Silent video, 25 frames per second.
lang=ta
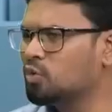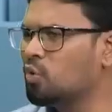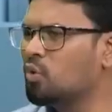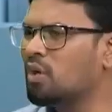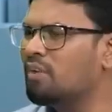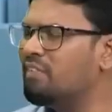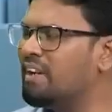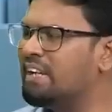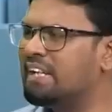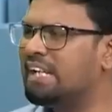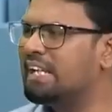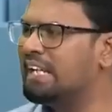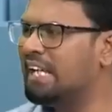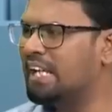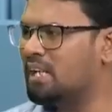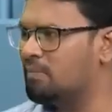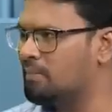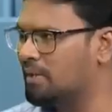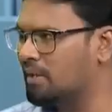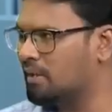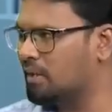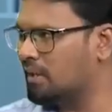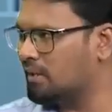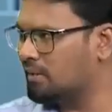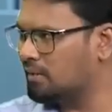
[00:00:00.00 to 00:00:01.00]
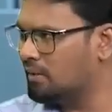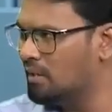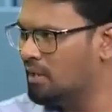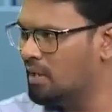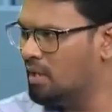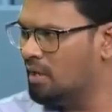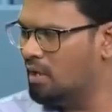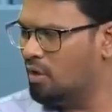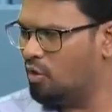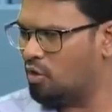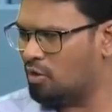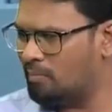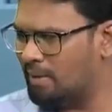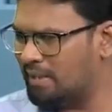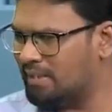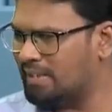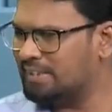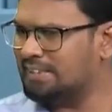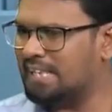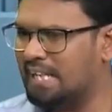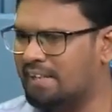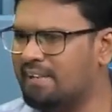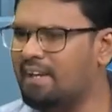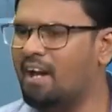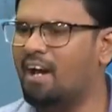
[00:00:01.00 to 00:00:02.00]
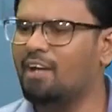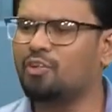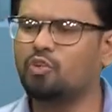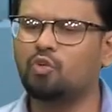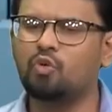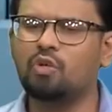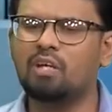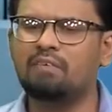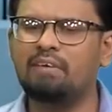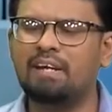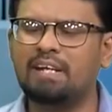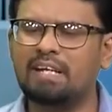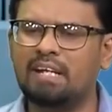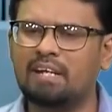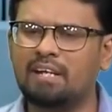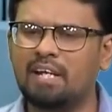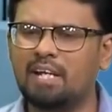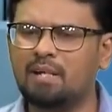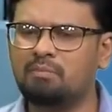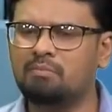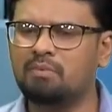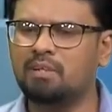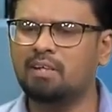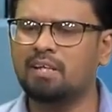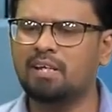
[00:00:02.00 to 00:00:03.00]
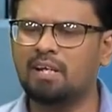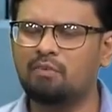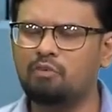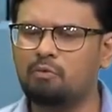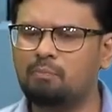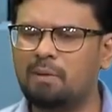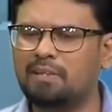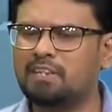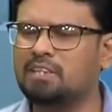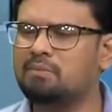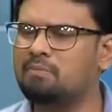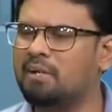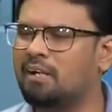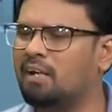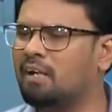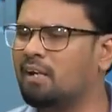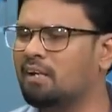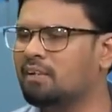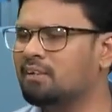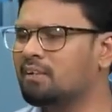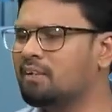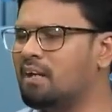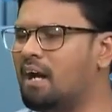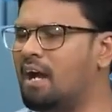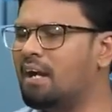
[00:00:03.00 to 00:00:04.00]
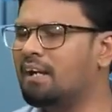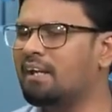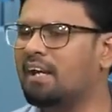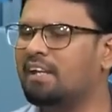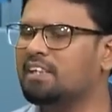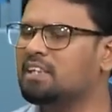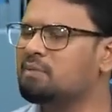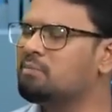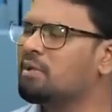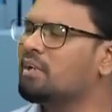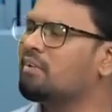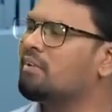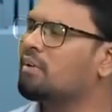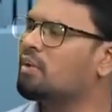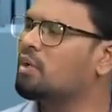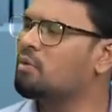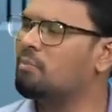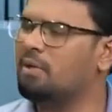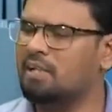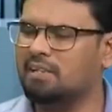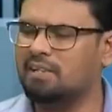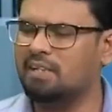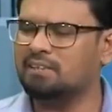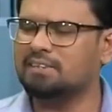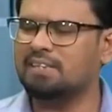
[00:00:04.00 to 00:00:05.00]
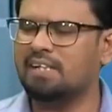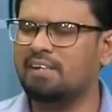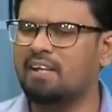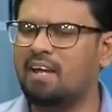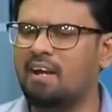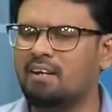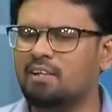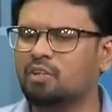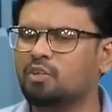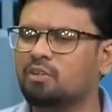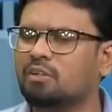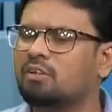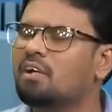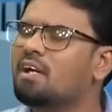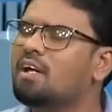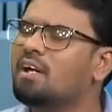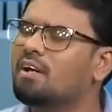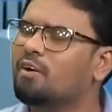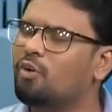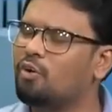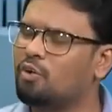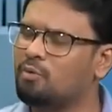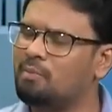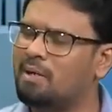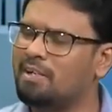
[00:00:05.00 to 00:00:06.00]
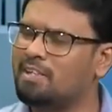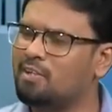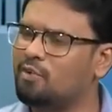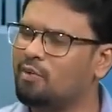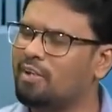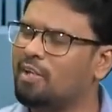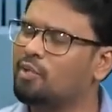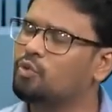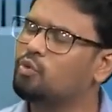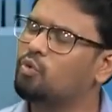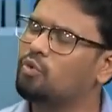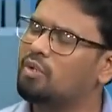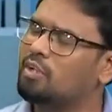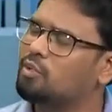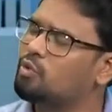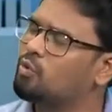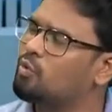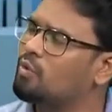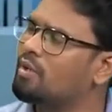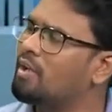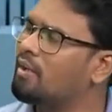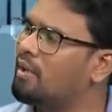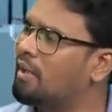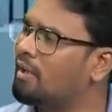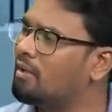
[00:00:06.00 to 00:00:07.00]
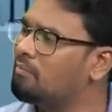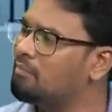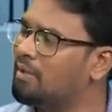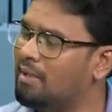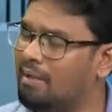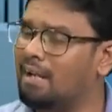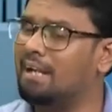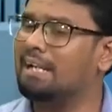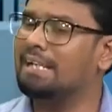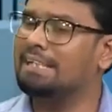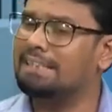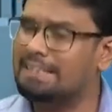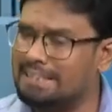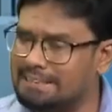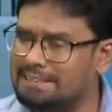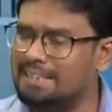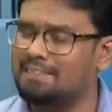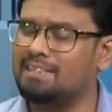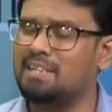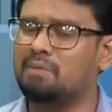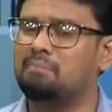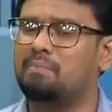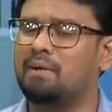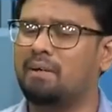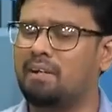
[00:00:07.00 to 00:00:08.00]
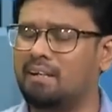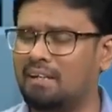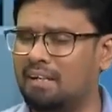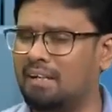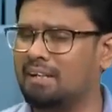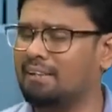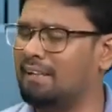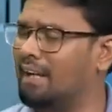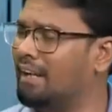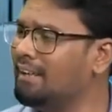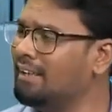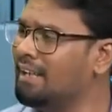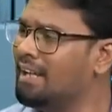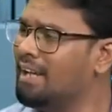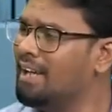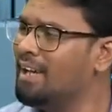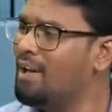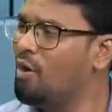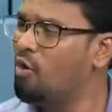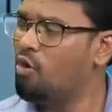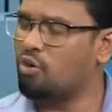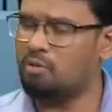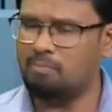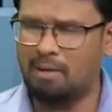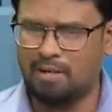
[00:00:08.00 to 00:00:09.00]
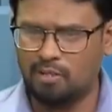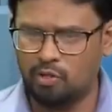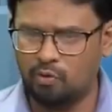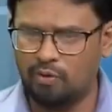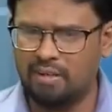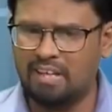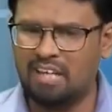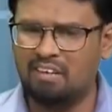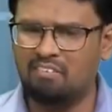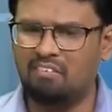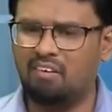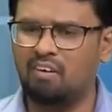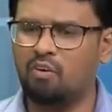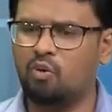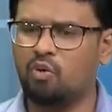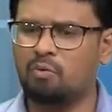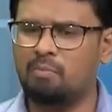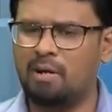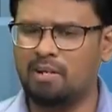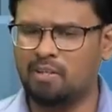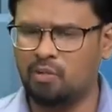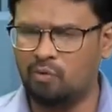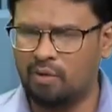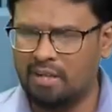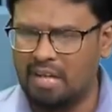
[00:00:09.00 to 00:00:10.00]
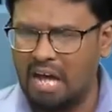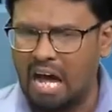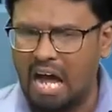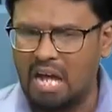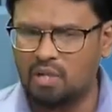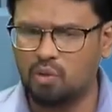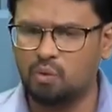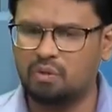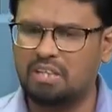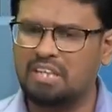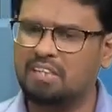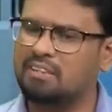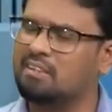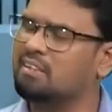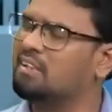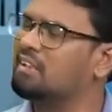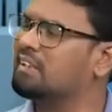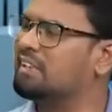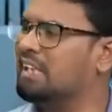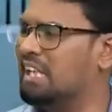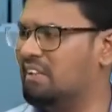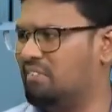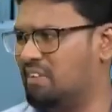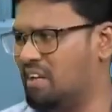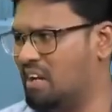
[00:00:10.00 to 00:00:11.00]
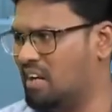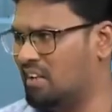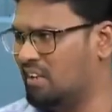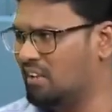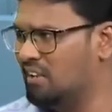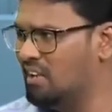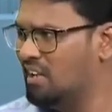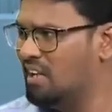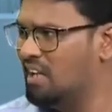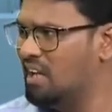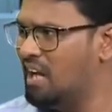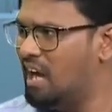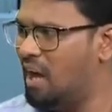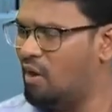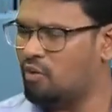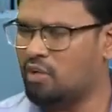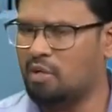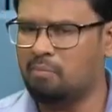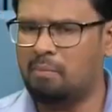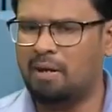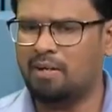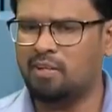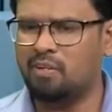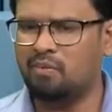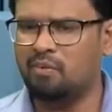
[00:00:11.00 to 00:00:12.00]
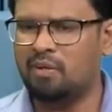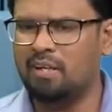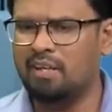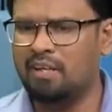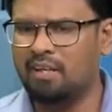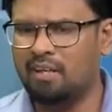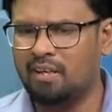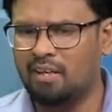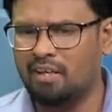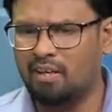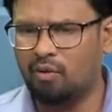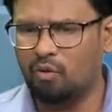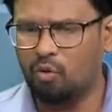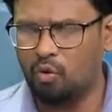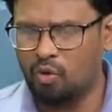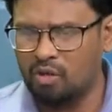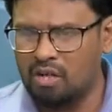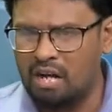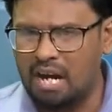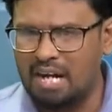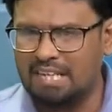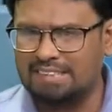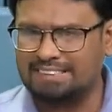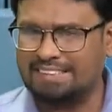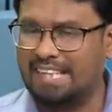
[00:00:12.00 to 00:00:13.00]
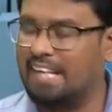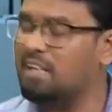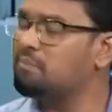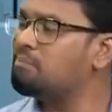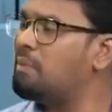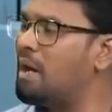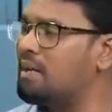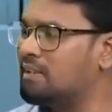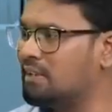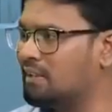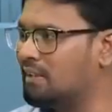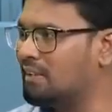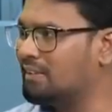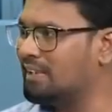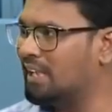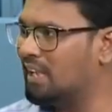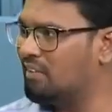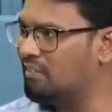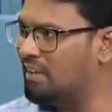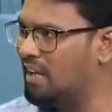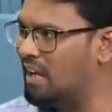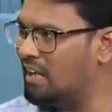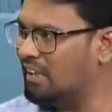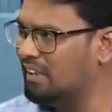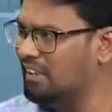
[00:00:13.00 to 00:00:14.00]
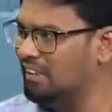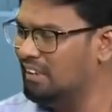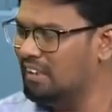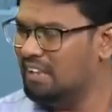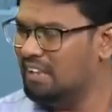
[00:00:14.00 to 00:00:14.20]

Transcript: தூங்க வேண்டிய நேரம் இருக்கிறது ஒரு மனிதன் சரியாக தூங்க வேண்டிய நேரம் இரவு பத்து மணிலிருந்து காலை ஐந்து மணி வரைக்கும் மனிதன் சரியான ஒரு மனிதனுடைய தூக்கத்துக்குரிய நேரம் என்றால் இந்த சந்தர்ப்பங்களில் தான் ஒரு மனிதனுடைய ஒரு மனிதனுடைய ஆரோக்கியத்துக்கு தேவையான அவனுடைய மனிதனுடைய ஒழுங்கான செயற்பாட்டுக்கு தேவையான